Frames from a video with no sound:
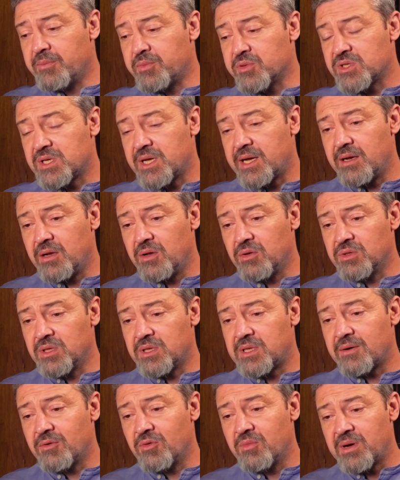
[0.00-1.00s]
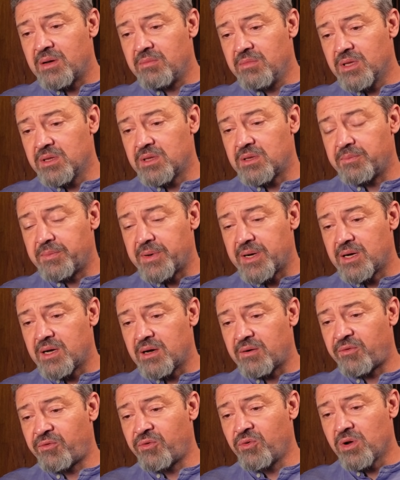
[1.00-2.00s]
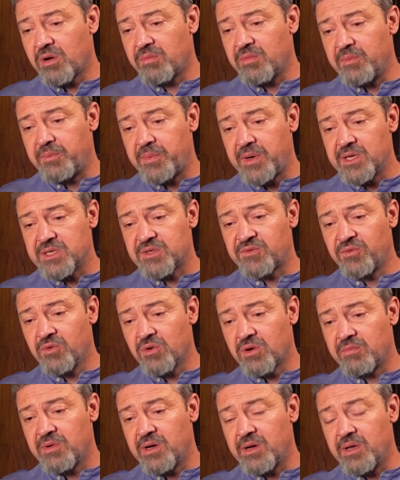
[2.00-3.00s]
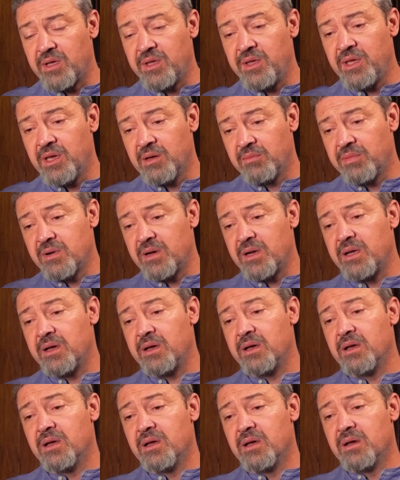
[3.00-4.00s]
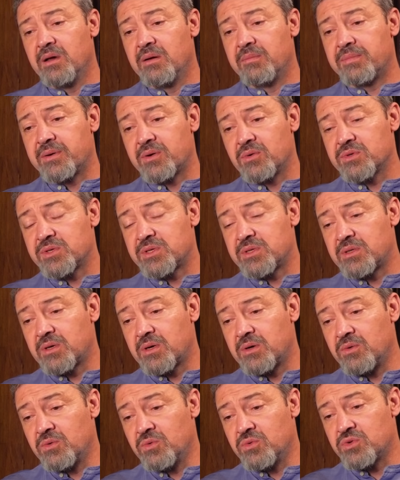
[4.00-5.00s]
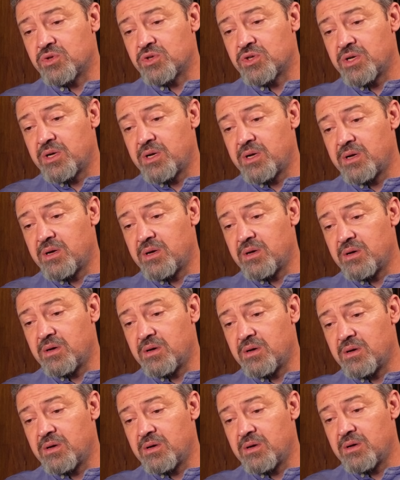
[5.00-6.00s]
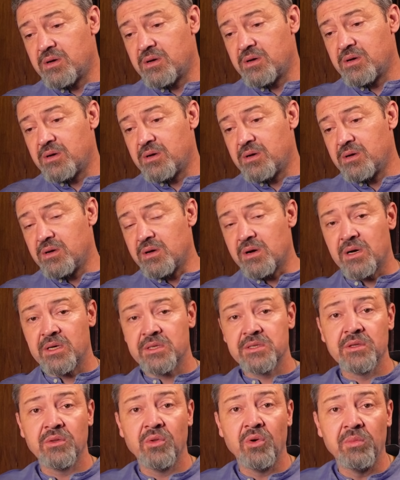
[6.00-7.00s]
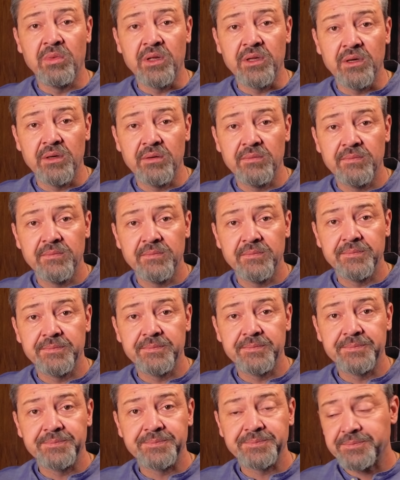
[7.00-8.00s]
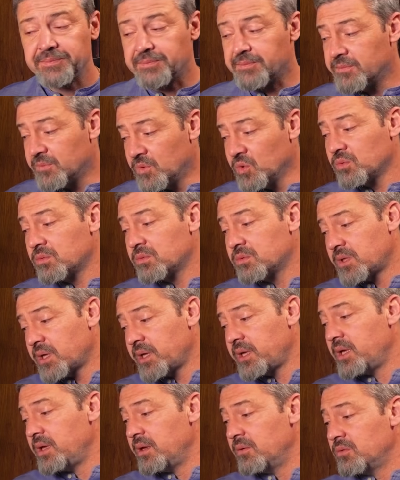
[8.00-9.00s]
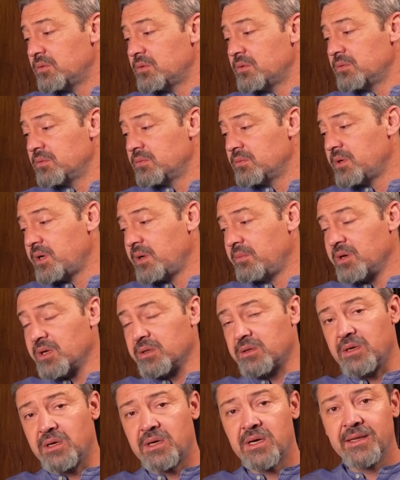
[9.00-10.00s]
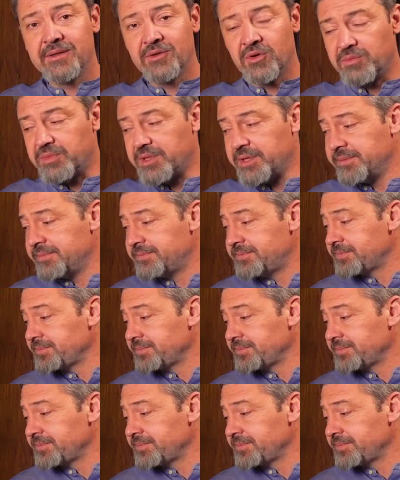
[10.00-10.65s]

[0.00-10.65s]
Выпускали ее до того момента, пока формы, пресс-формы не были просто уже разломаны. Ну, такие вот ребята экономные.